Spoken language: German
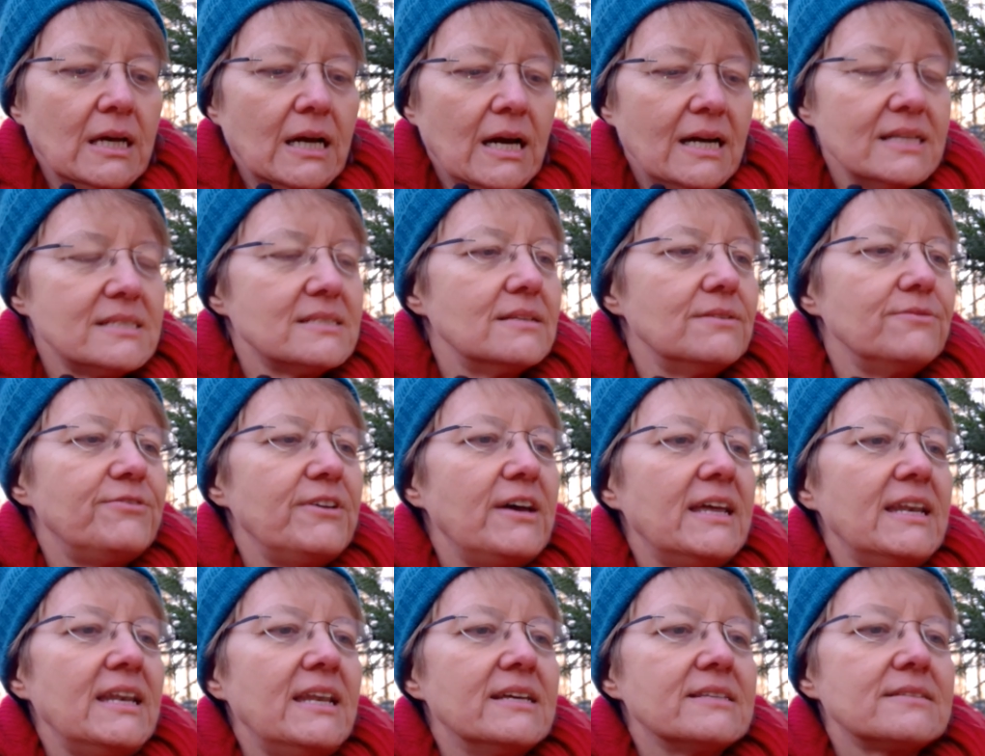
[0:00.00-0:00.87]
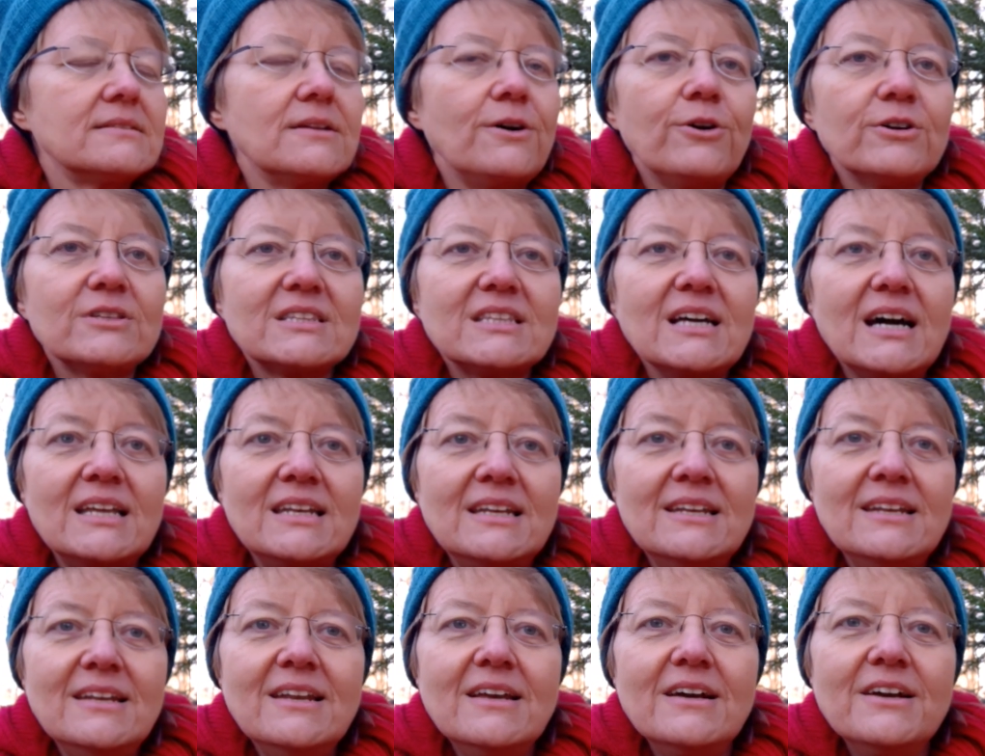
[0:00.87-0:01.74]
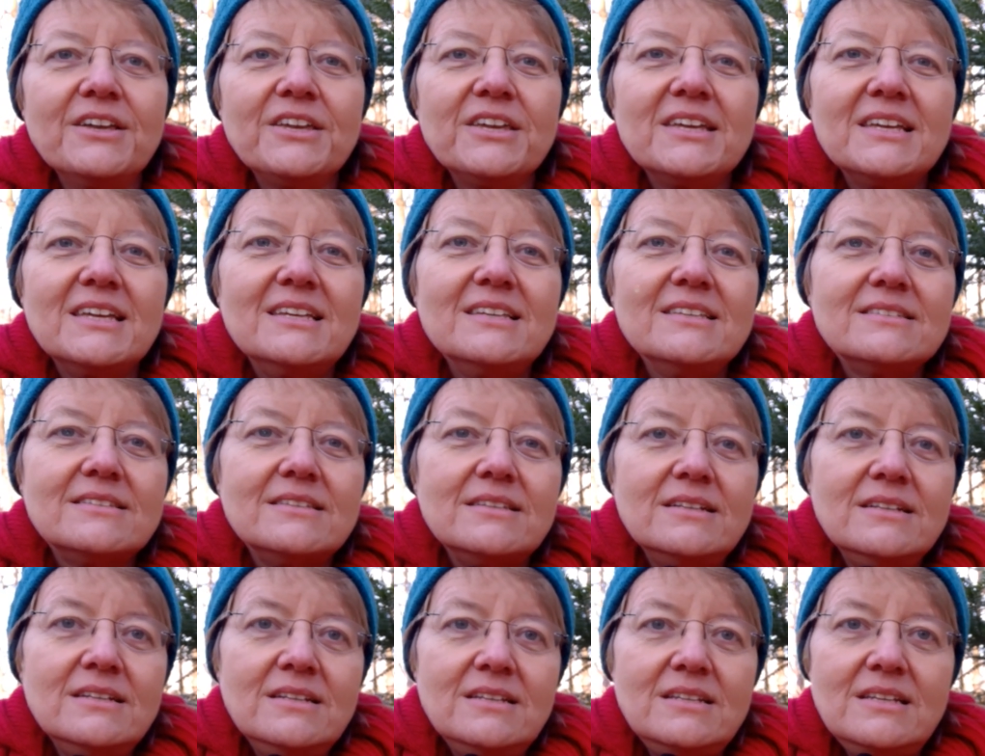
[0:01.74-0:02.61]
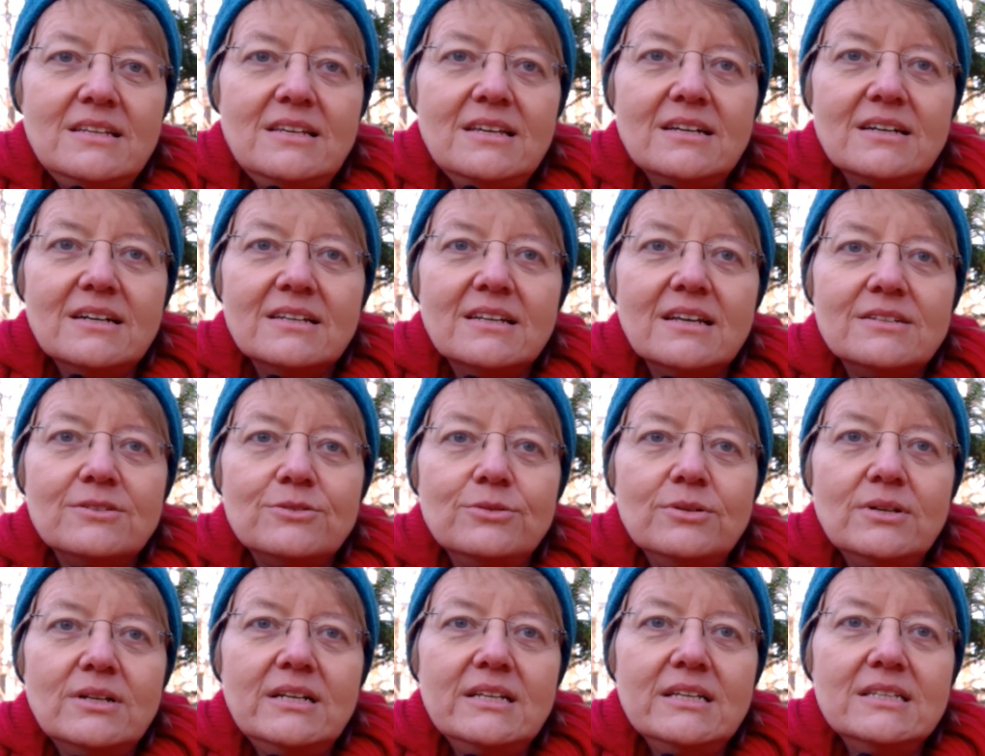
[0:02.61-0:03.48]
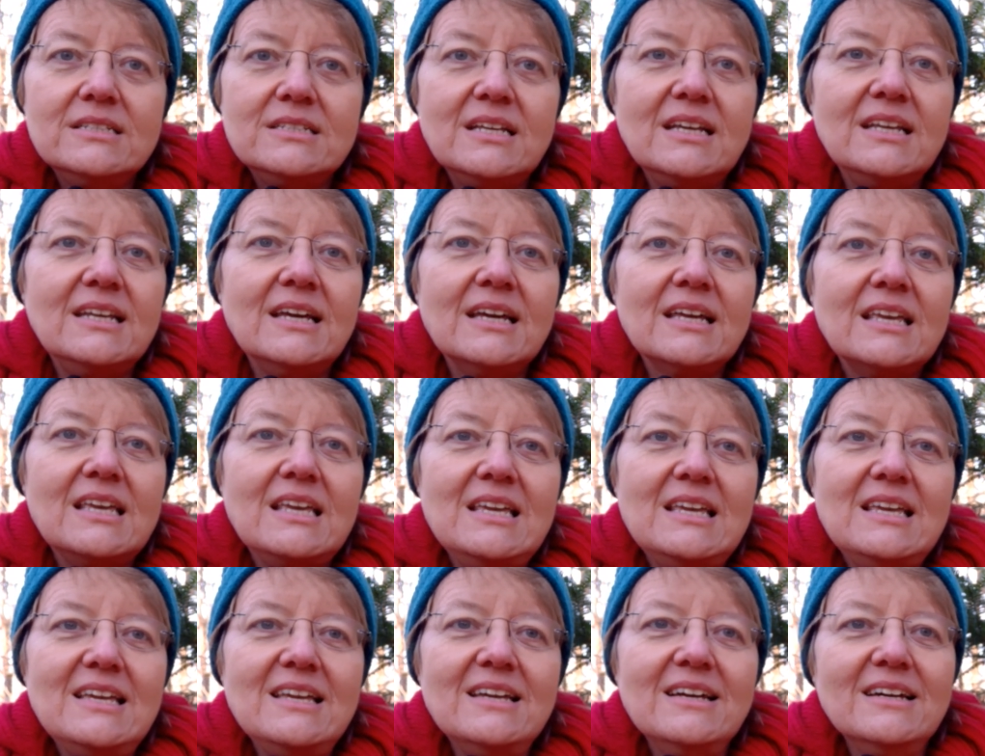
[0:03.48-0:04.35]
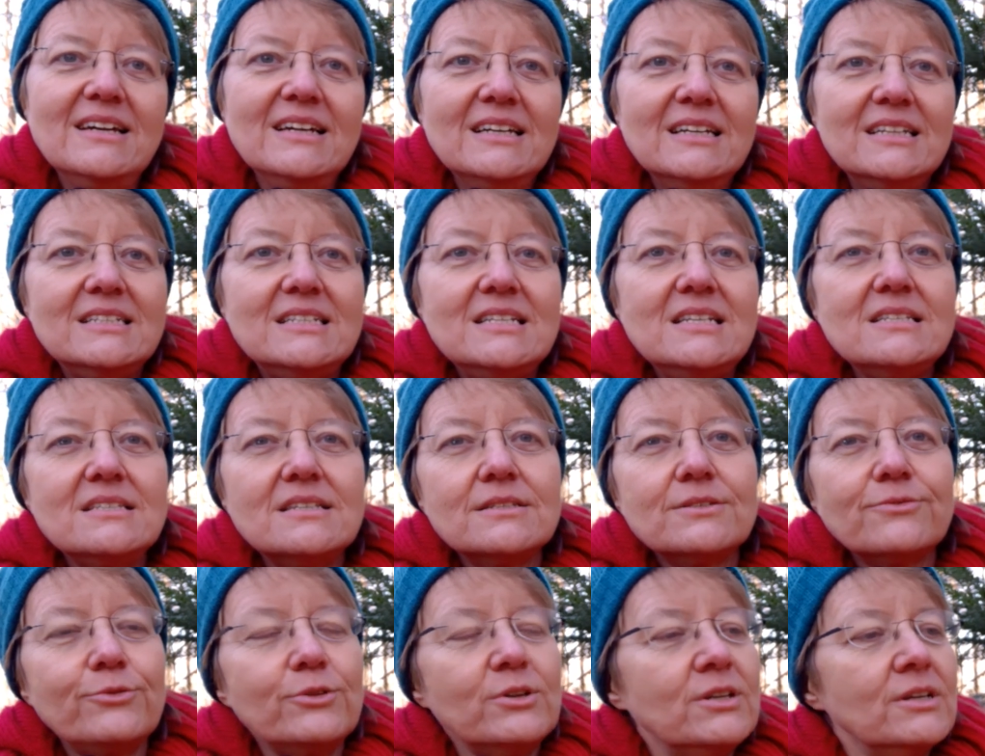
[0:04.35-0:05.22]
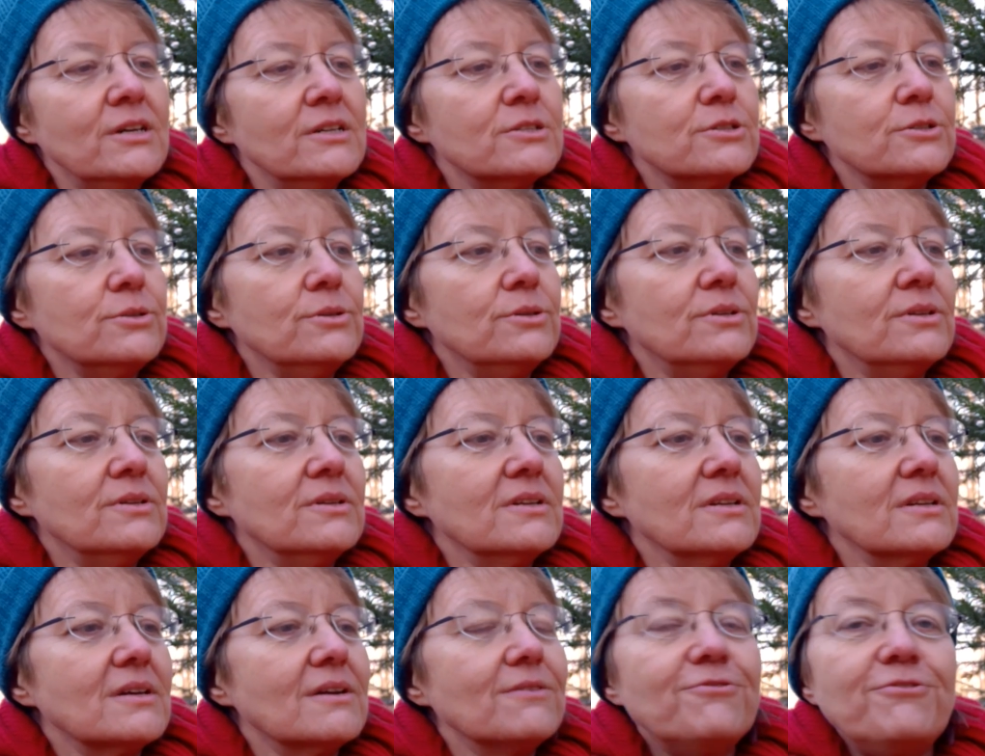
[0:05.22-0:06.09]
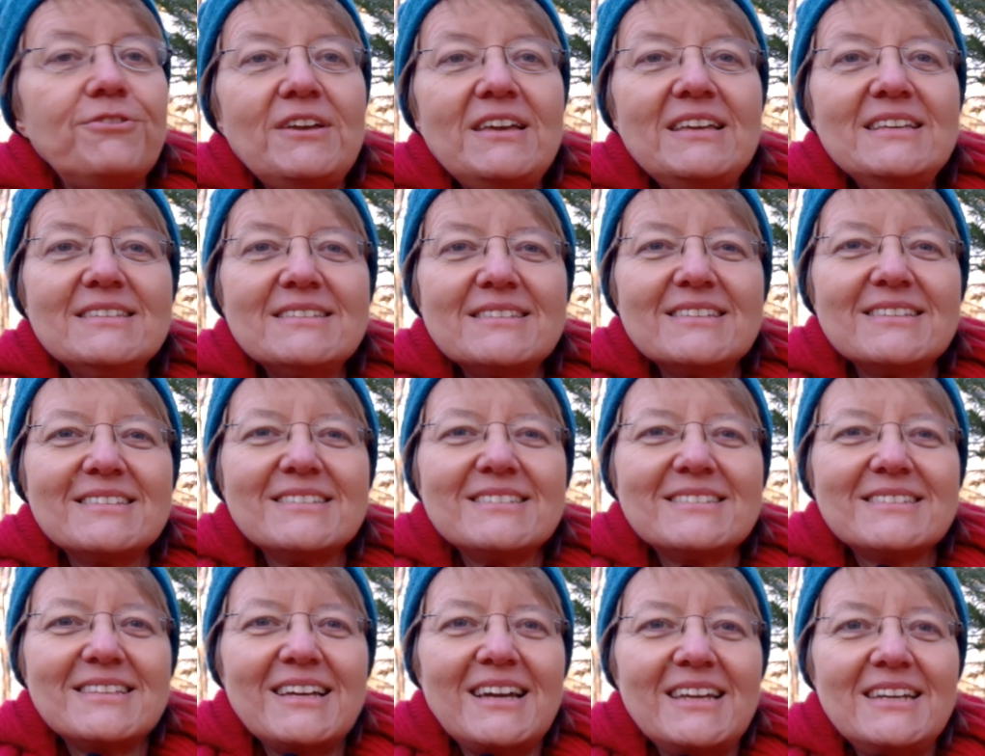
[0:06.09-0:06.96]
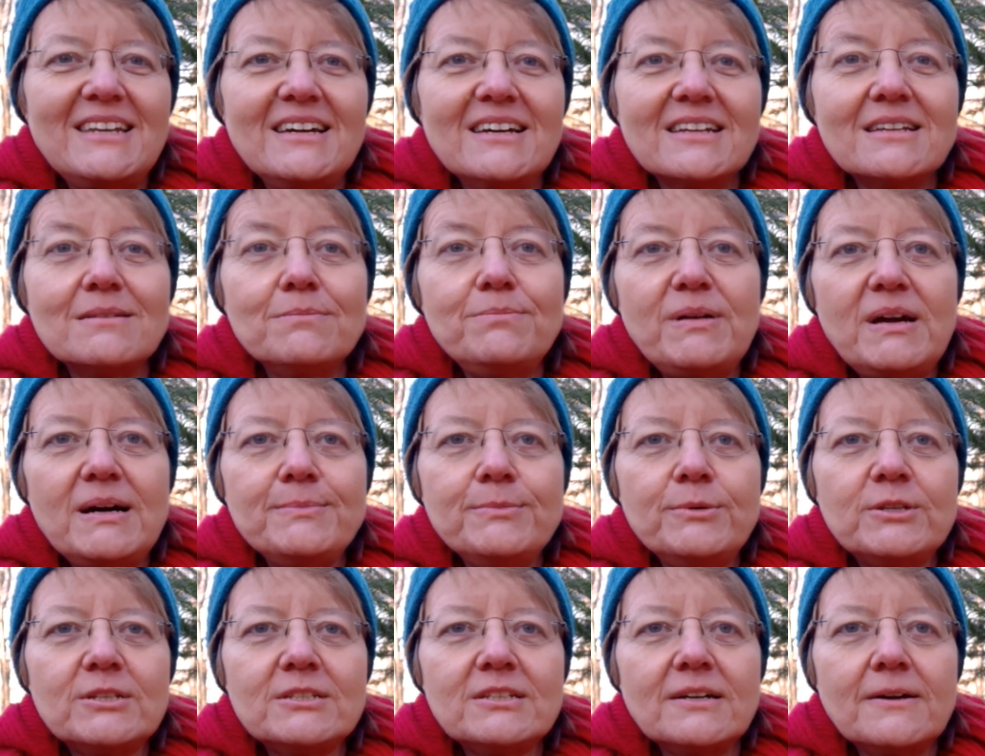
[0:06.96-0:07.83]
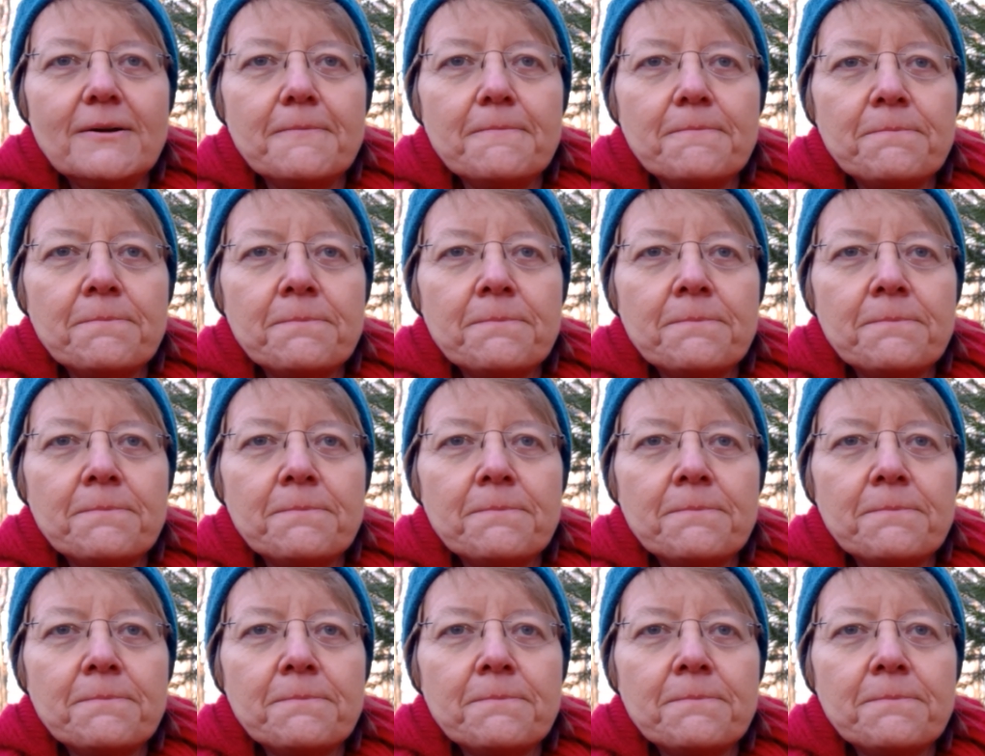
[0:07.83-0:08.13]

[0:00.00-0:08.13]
hast entfernen lassen, auch dann ist in dir natürlich die Energie dieses wunderschönen Gefäßes, deiner Gebärmutter.